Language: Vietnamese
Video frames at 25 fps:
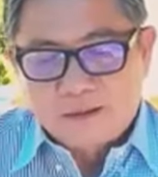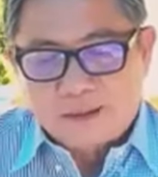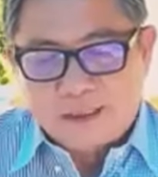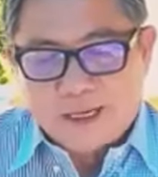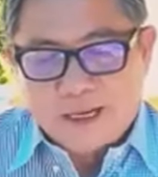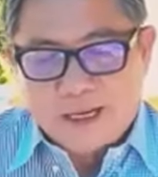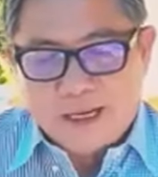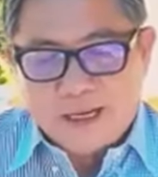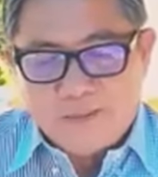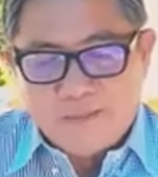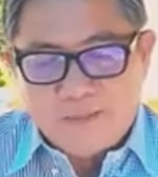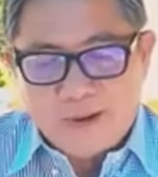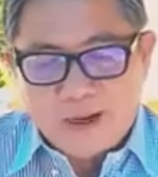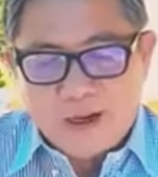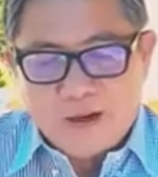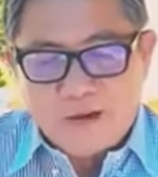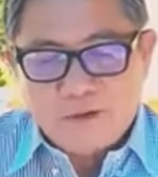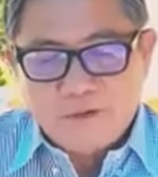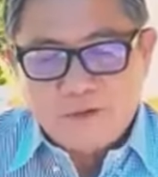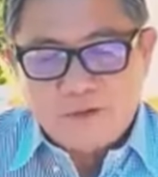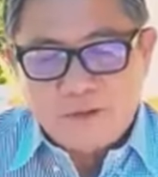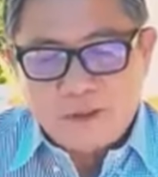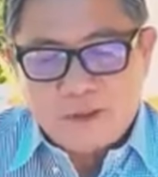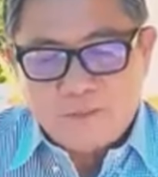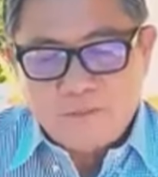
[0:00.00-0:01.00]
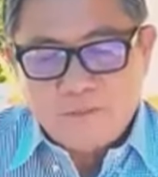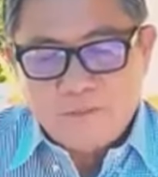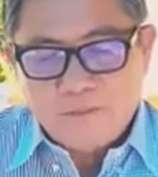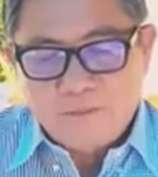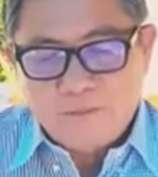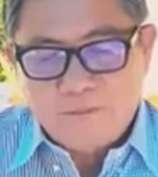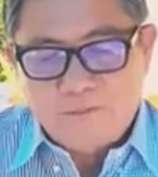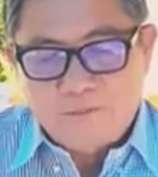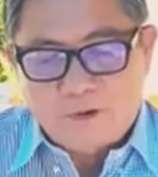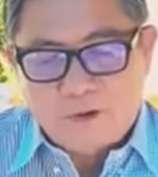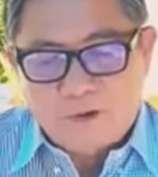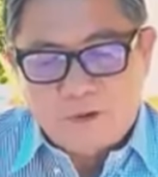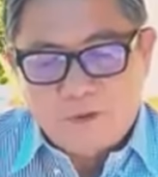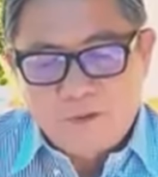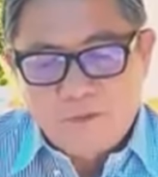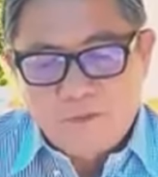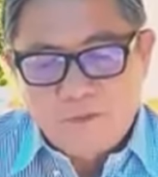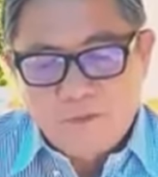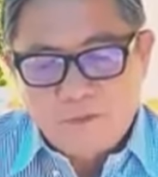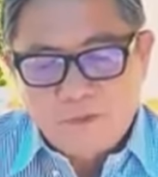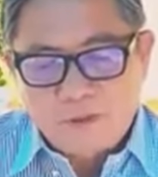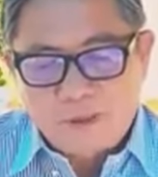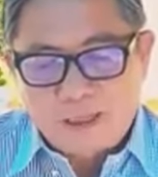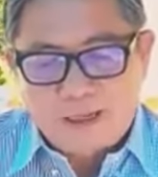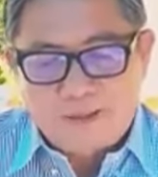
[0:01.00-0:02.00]
cà mau sóng vỗ
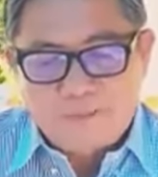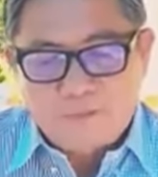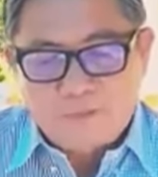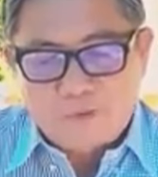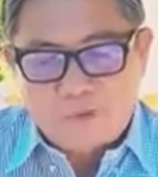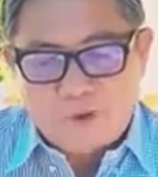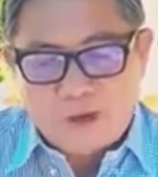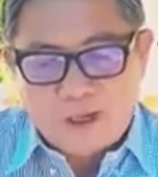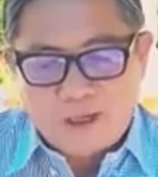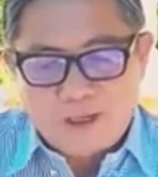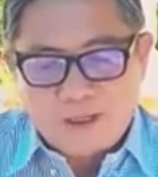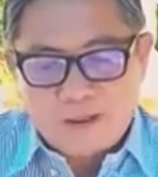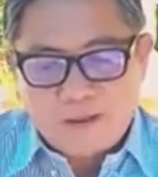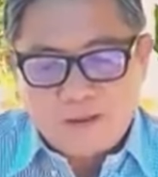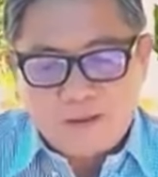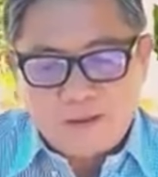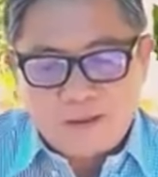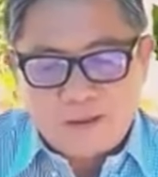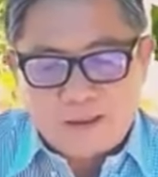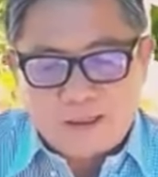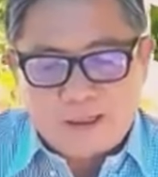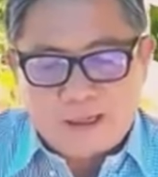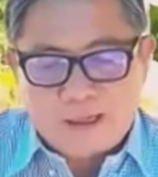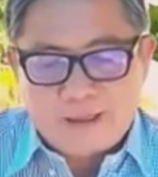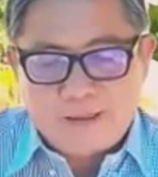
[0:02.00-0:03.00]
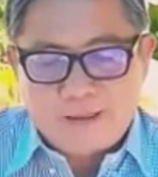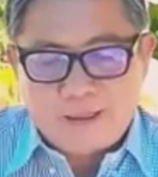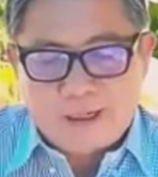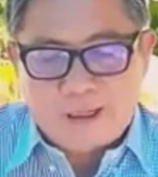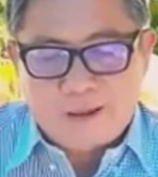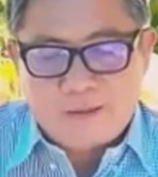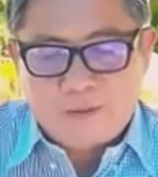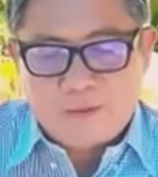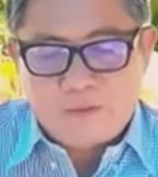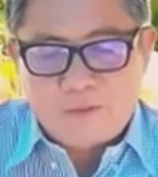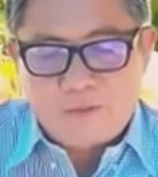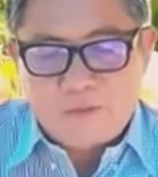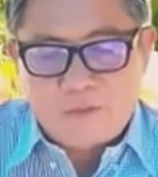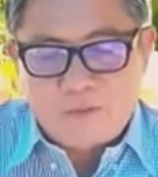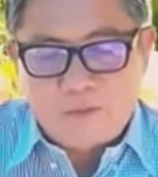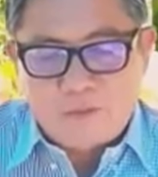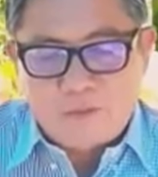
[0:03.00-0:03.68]
nam quan hải đầu